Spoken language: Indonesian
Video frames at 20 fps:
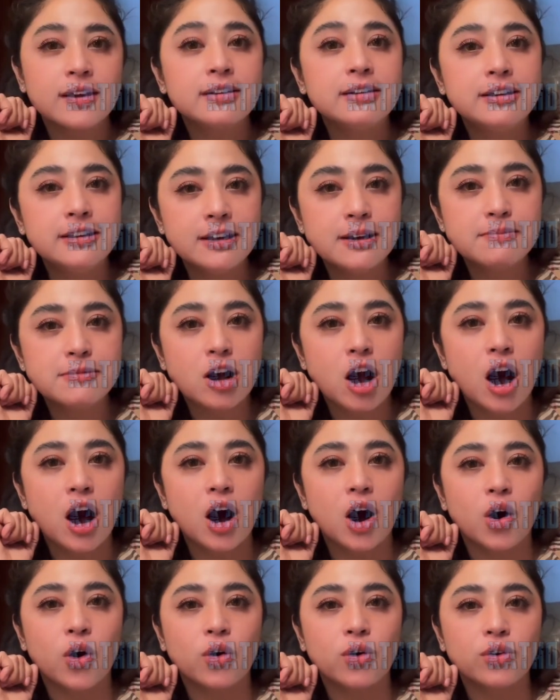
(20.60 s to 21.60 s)
Diem
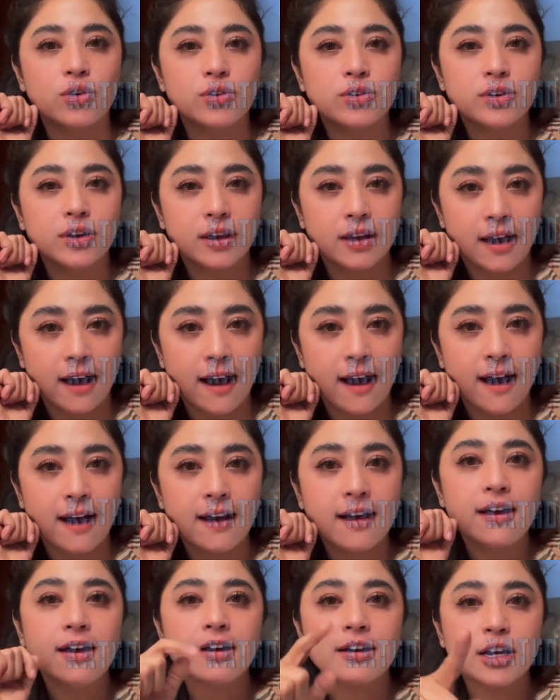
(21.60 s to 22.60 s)
kau, ya.
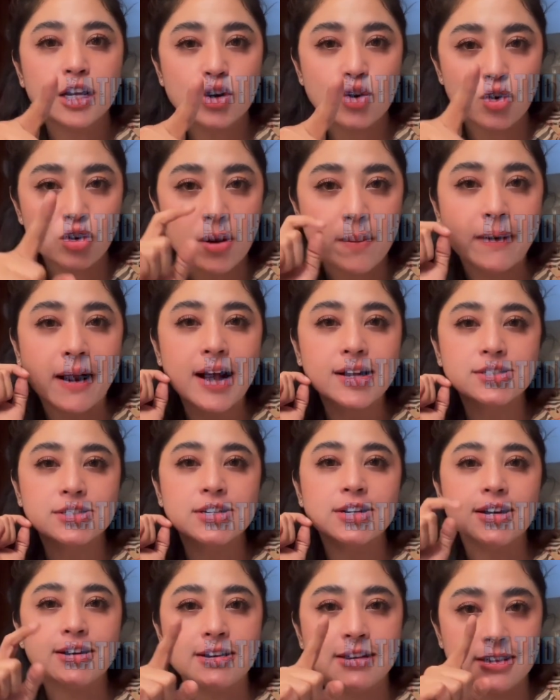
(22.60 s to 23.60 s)
Ini gue udah beraksi
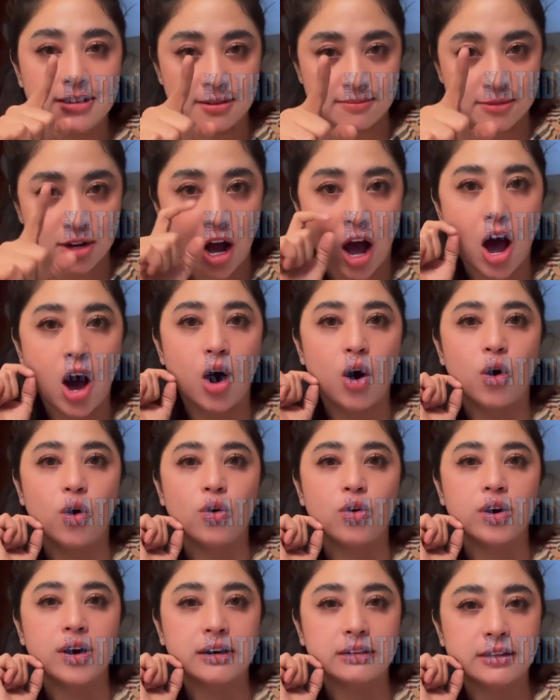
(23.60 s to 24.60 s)
nih, diem
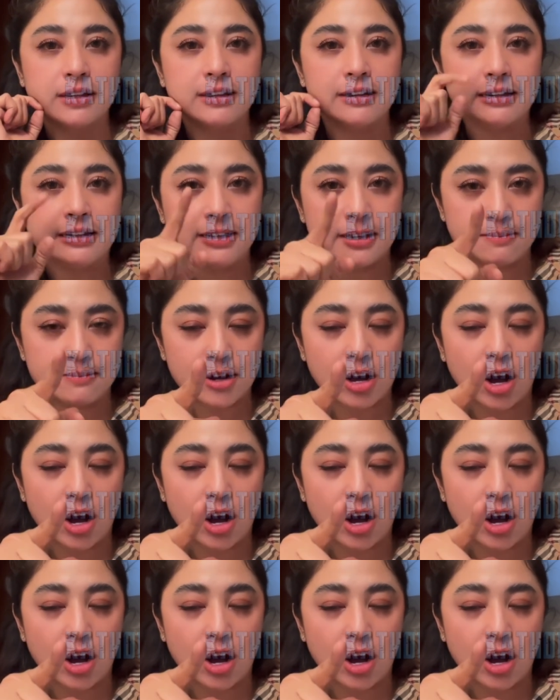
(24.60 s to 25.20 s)
kau, ngerti? Diem